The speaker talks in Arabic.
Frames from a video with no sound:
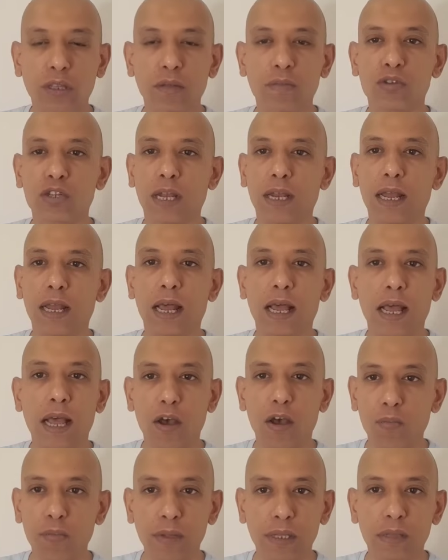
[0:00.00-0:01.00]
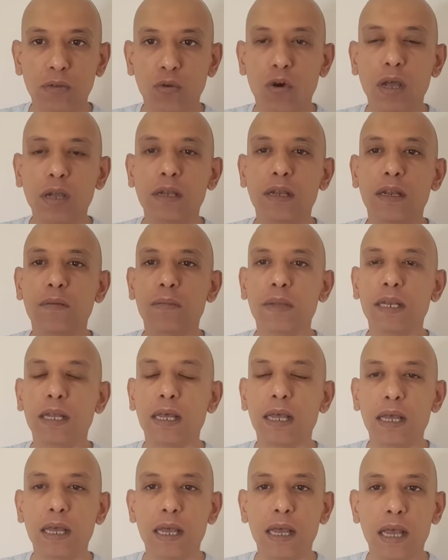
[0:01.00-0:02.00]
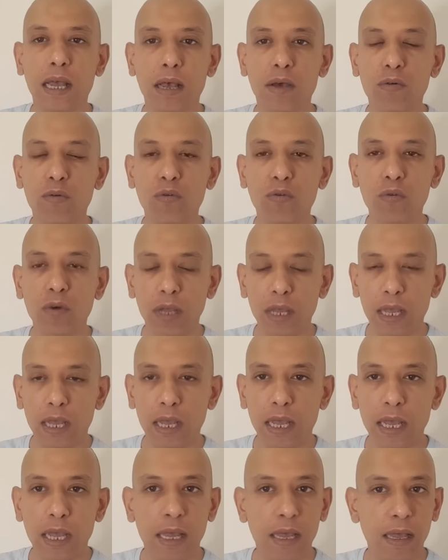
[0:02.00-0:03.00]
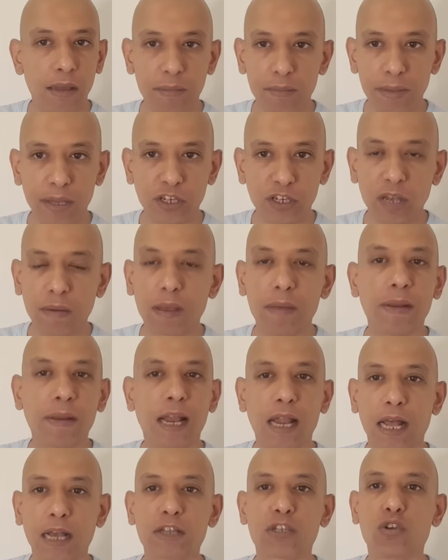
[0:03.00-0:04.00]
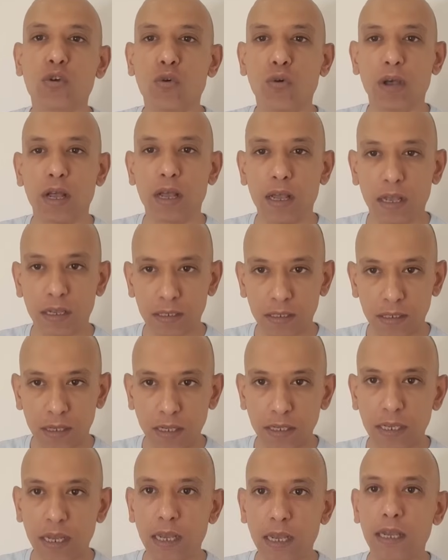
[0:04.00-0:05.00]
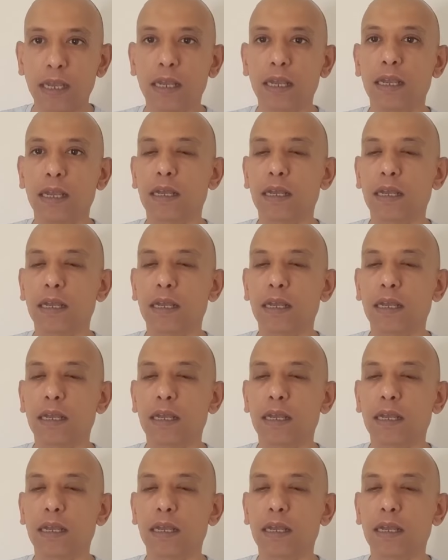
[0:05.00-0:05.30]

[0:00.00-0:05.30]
المسلحه او بتقلل منها او آه، ما شابه بل العكس هو الصحيح